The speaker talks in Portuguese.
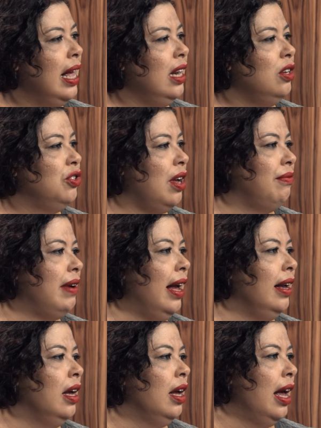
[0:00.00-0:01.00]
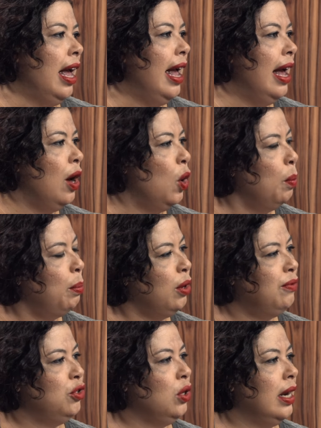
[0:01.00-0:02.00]
ele já vai é, um
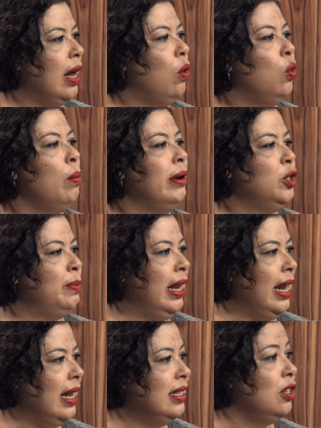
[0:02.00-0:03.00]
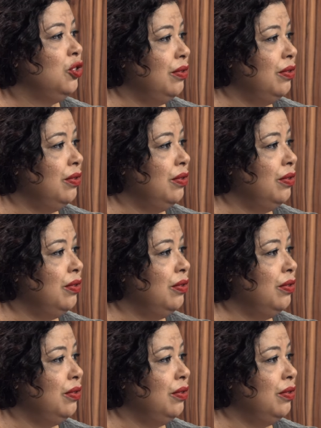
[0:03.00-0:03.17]
profissional com uma experiência